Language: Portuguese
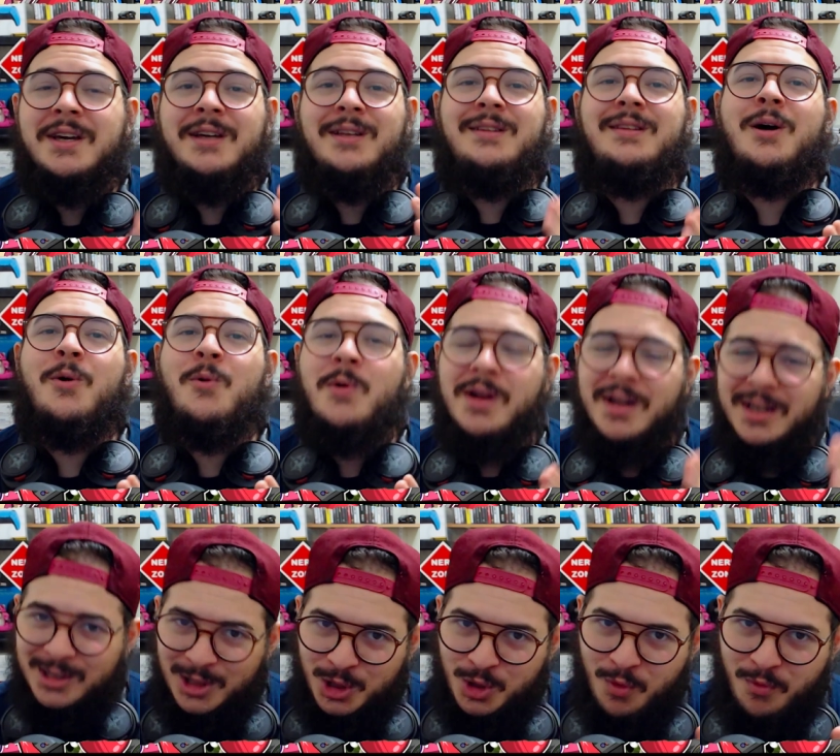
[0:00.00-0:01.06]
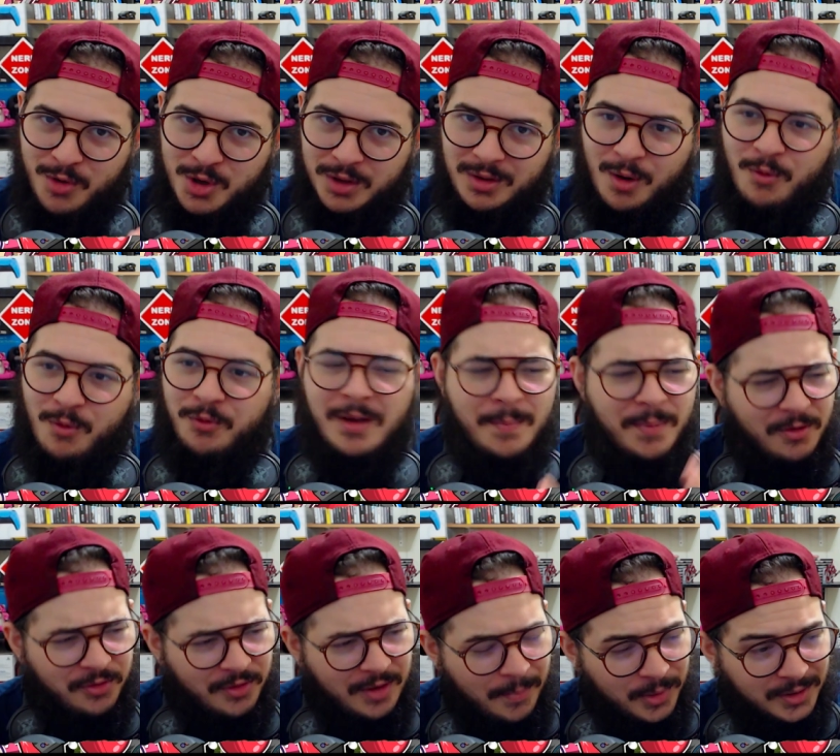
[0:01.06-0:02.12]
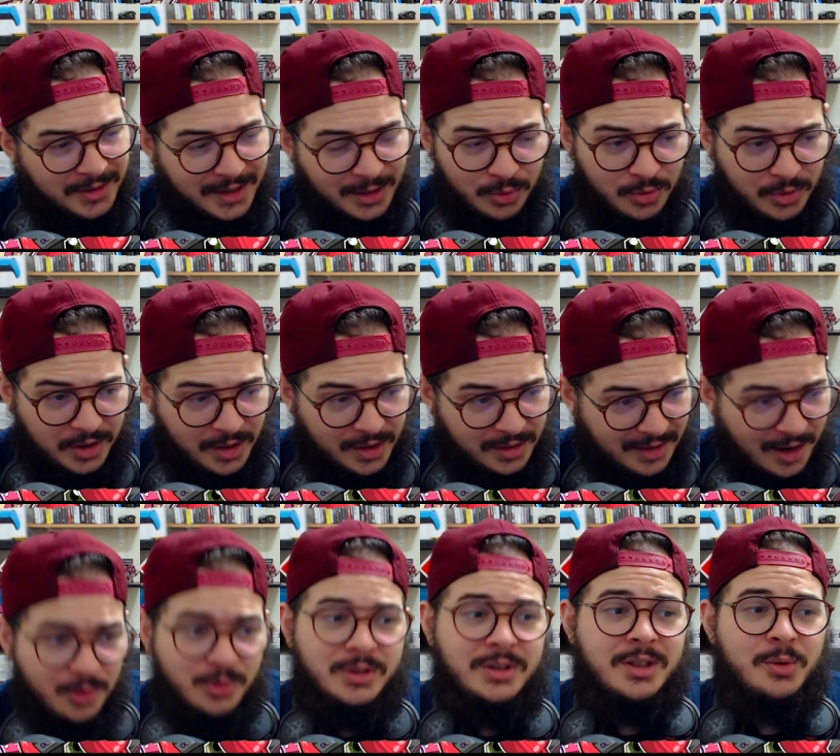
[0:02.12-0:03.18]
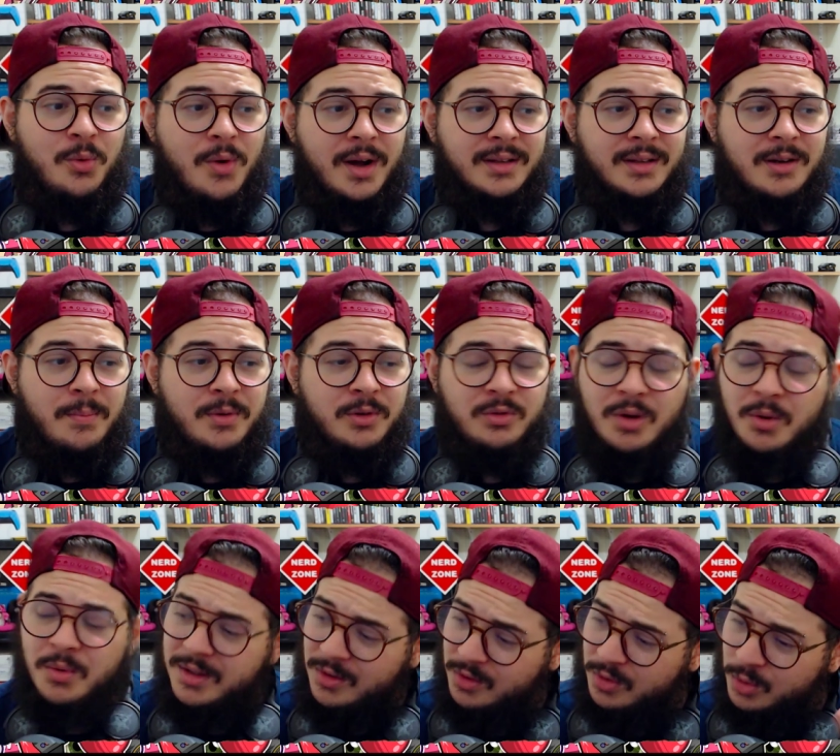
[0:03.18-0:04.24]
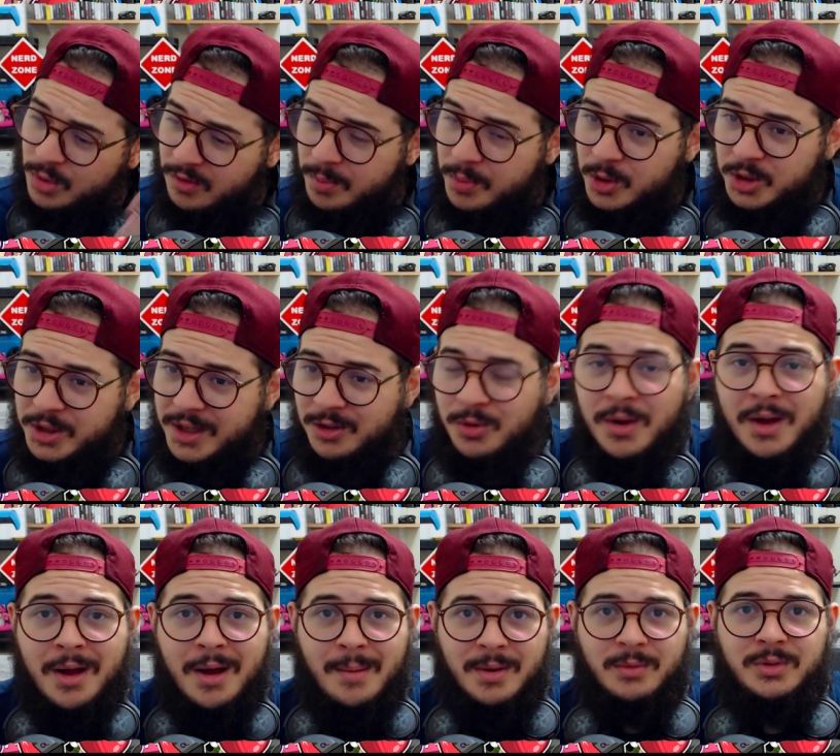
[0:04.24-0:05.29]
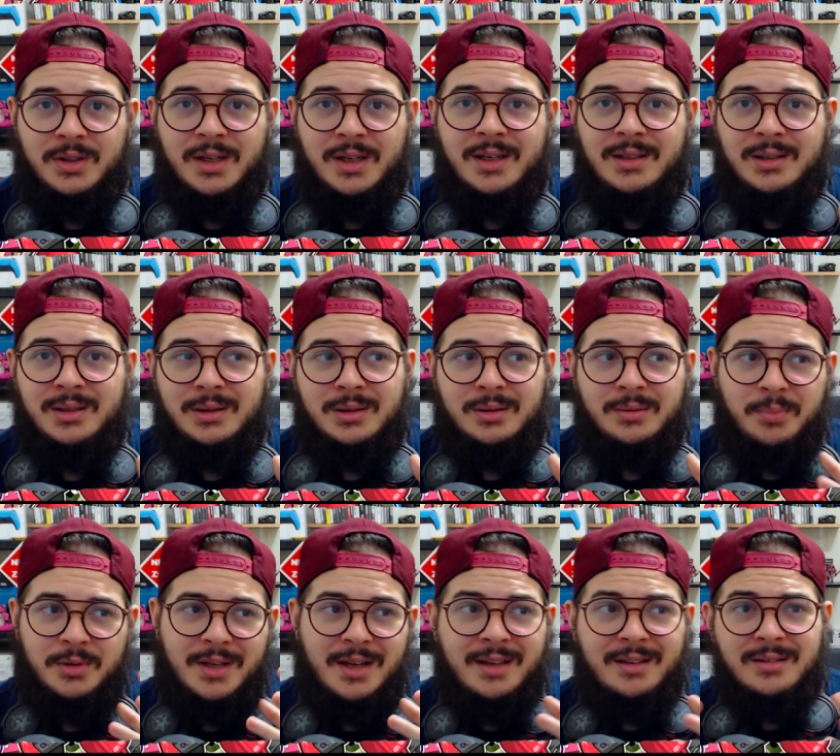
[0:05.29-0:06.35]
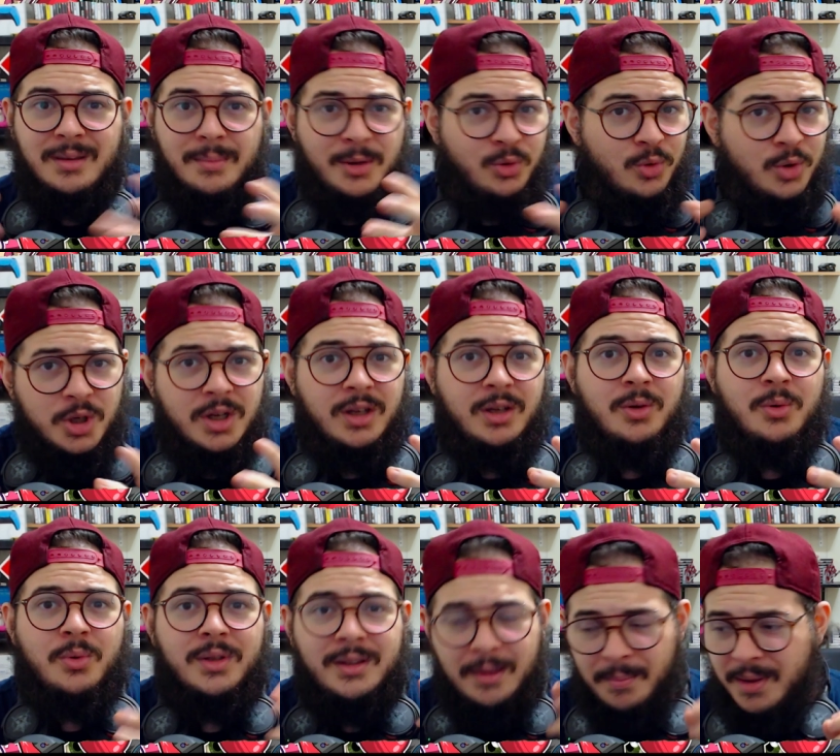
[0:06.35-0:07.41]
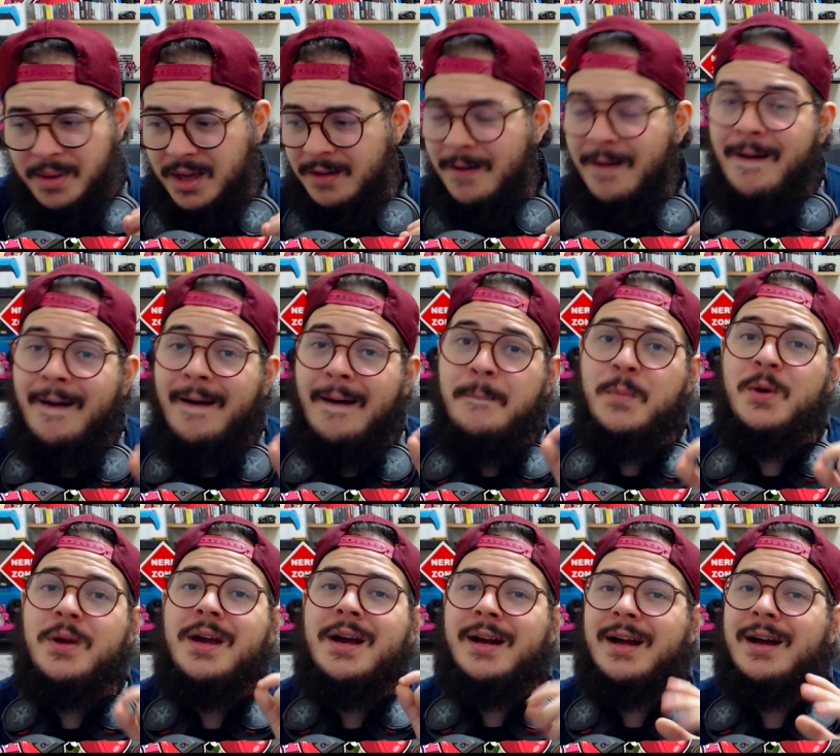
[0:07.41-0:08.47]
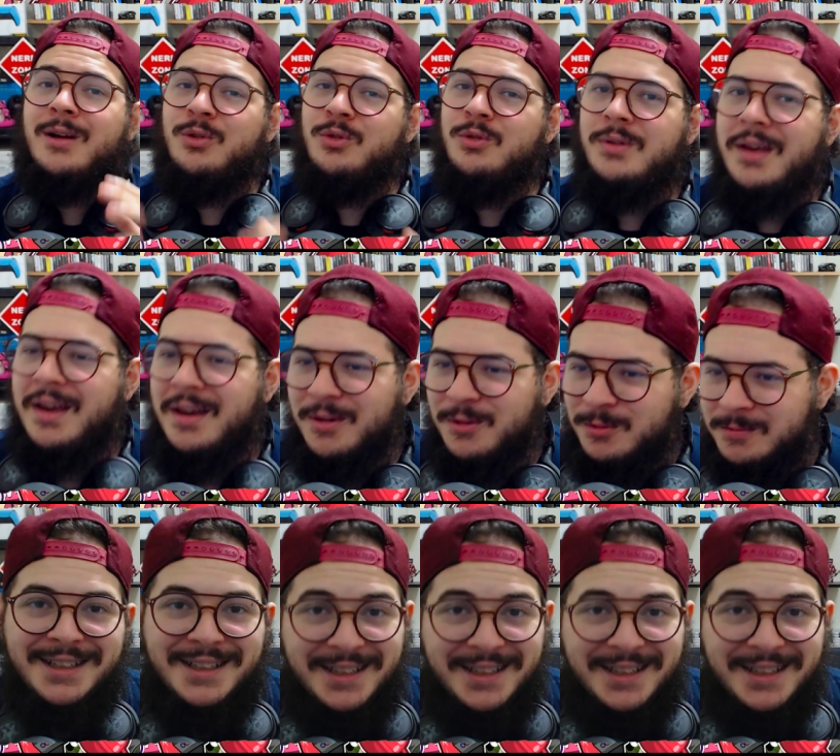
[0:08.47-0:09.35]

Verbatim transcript: Então, assiste o vídeo até o fim para ficar por dentro do que tá acontecendo com o canal, pessoal, e desse novo projeto, para vocês poderem saber tudinho e também apoiar caso queiram.